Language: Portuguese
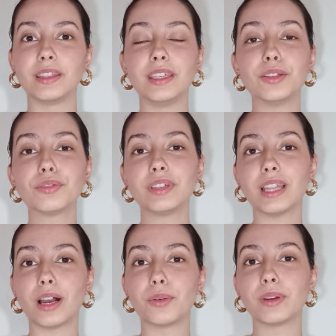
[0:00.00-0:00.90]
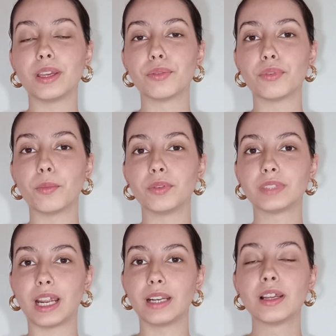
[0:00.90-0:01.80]
E no final eu vou
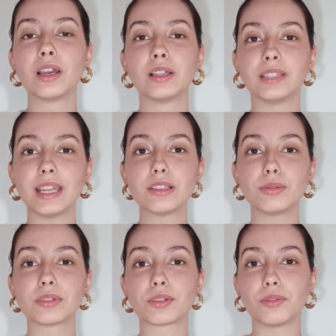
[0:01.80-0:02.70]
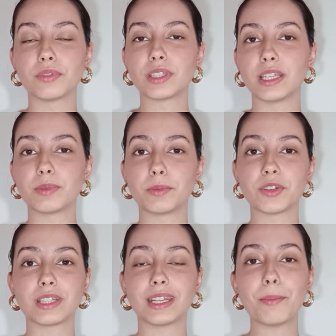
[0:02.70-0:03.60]
montar três looks com vocês para
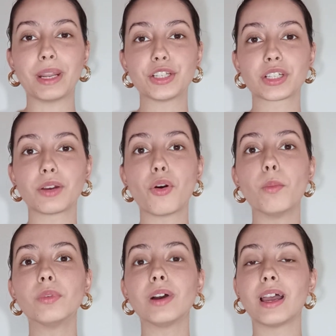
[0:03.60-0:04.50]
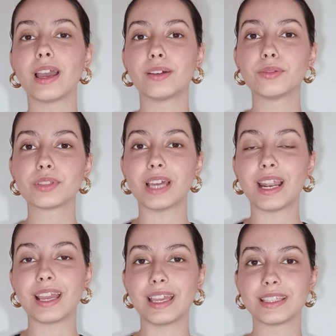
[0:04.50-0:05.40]
mostrar na prática como
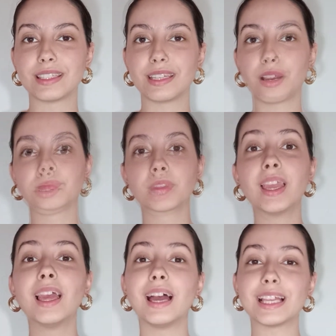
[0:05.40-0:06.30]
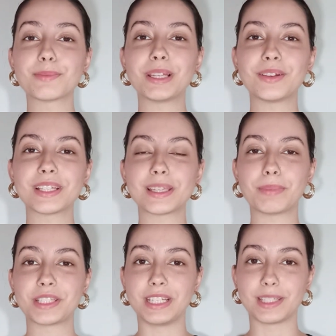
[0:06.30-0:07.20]
usar esse calçado. As melhores
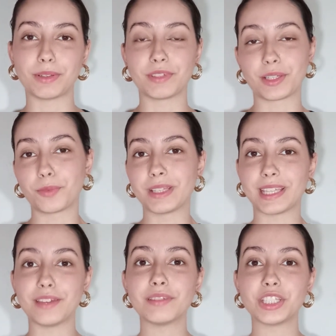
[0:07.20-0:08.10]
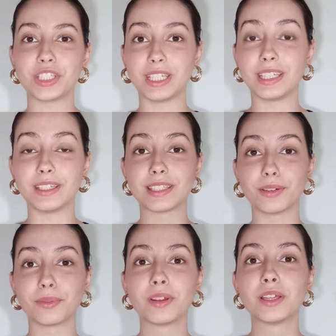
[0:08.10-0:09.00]
sapatilhas para você começar a investir, que
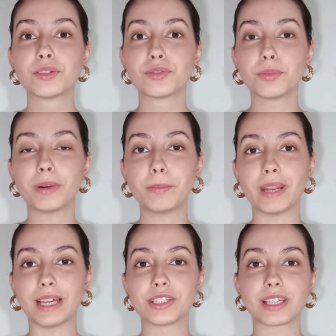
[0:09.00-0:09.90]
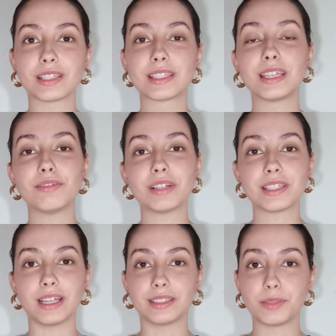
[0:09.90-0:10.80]
são super práticas e
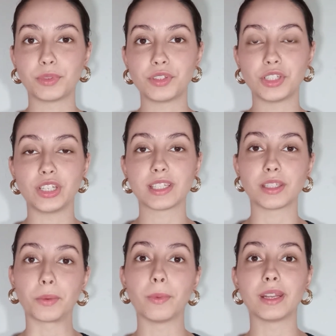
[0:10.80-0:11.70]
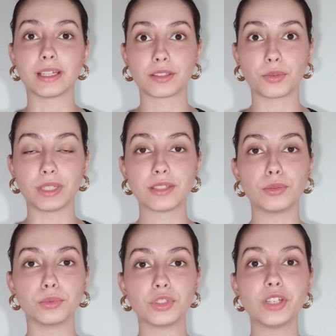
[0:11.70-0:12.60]
versáteis para o dia a dia, são nas
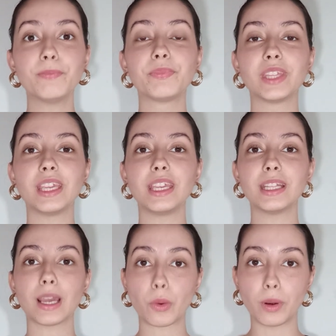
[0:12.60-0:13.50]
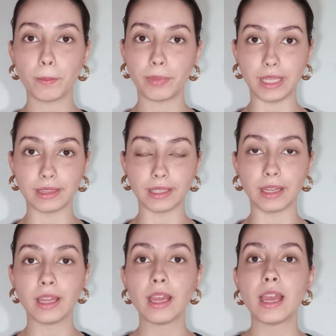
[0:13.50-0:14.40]
cores nude e na cor preta.